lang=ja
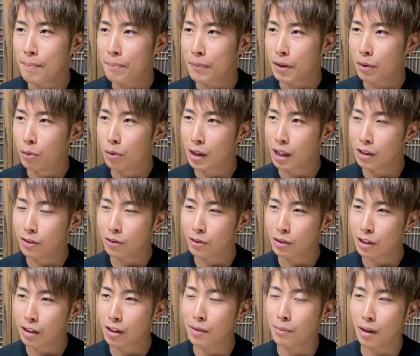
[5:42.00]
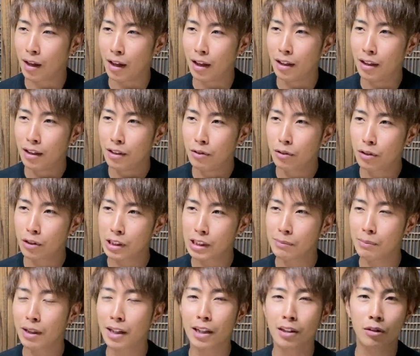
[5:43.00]
他の例えば福
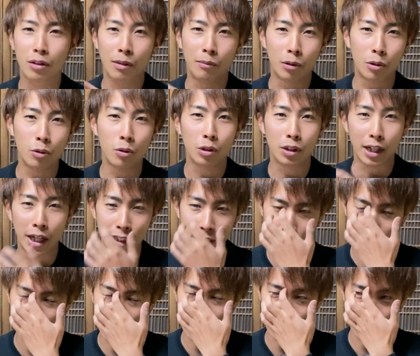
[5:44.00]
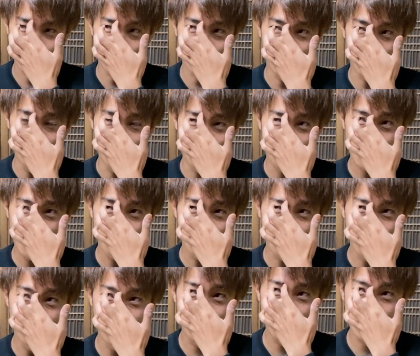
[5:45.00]
島県とかも候補に入ってたんですけどもう
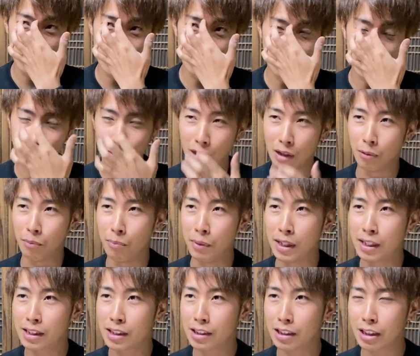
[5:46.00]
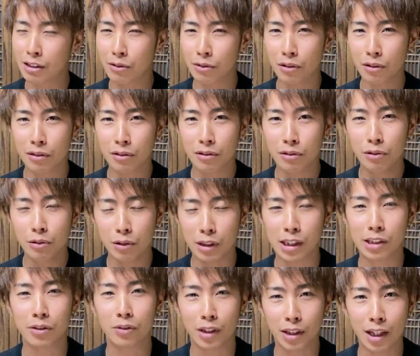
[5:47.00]
福島とかもめっちゃ降るで
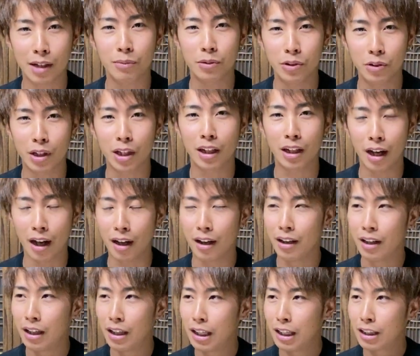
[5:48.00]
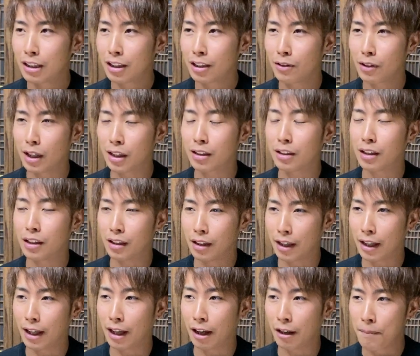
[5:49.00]
しょうね多分雪が。っていうのがあったん
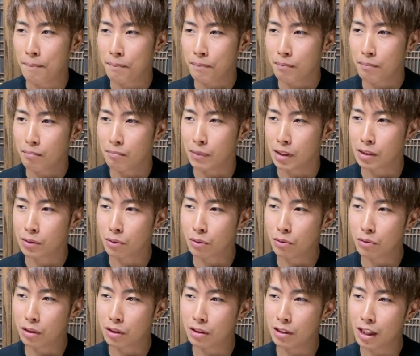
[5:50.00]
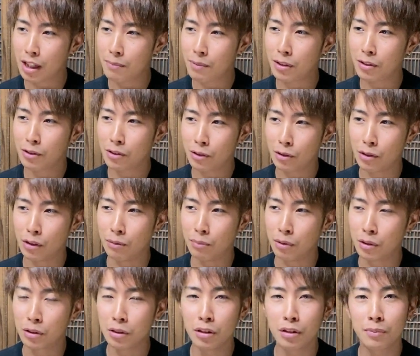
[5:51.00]
で、まあ、そこ比べると
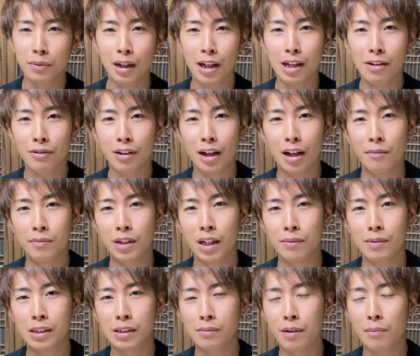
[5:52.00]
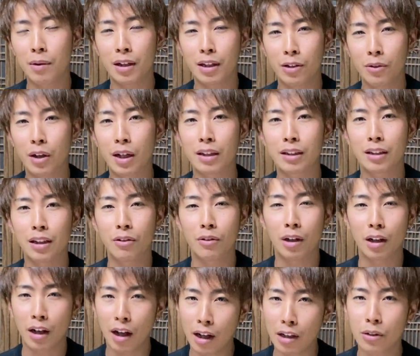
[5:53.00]
僕の場合は南島原で良かったの
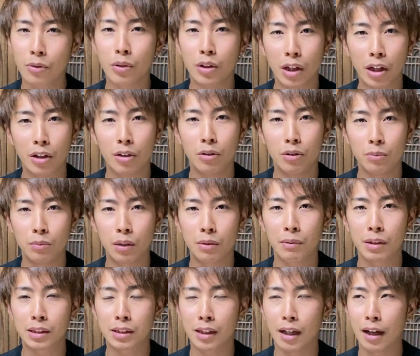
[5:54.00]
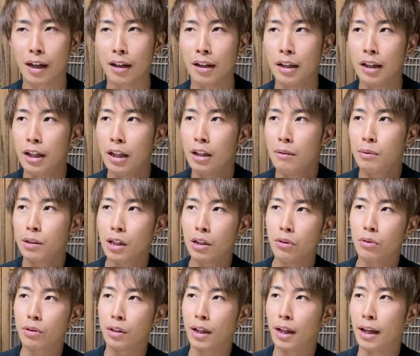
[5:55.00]
かなというふうに思いました。な
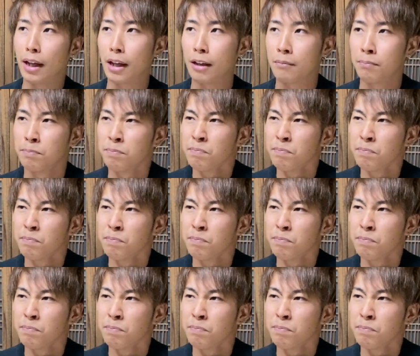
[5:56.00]
ので